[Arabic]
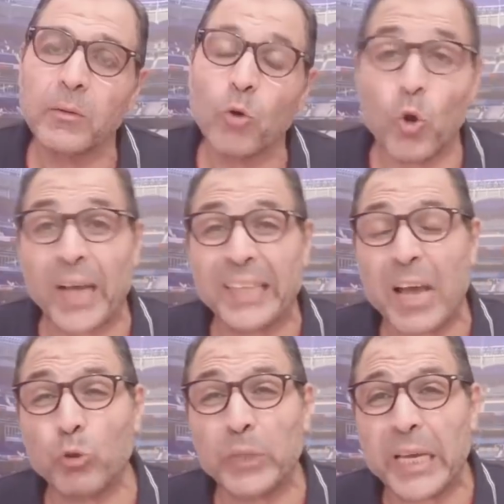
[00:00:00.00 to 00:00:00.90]
كل واحد
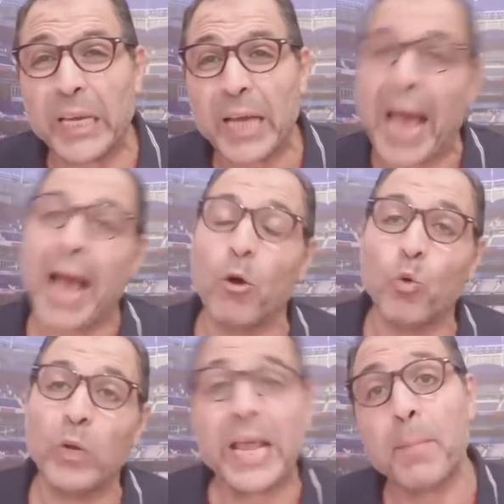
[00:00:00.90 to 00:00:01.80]
هياخد ايه
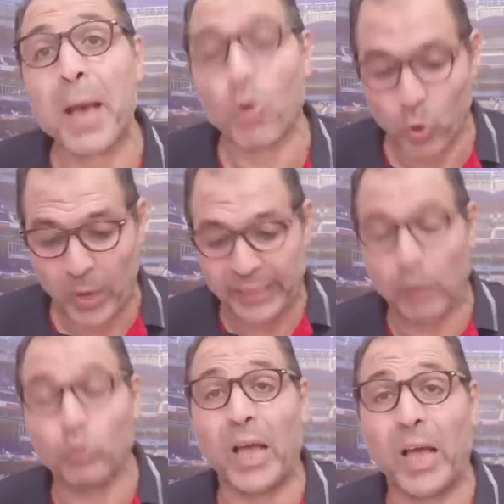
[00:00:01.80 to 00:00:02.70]
حقه ليه بقى كل واحد
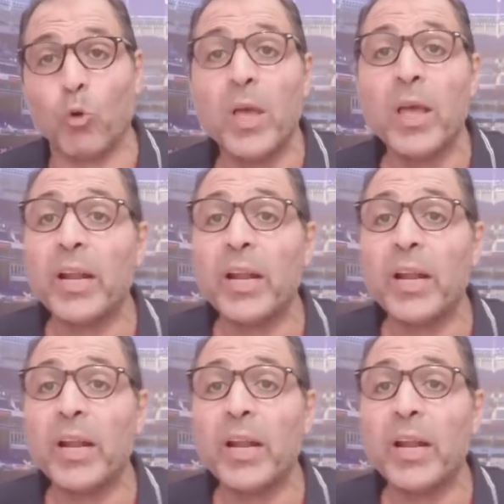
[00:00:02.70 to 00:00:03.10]
هياخد حقه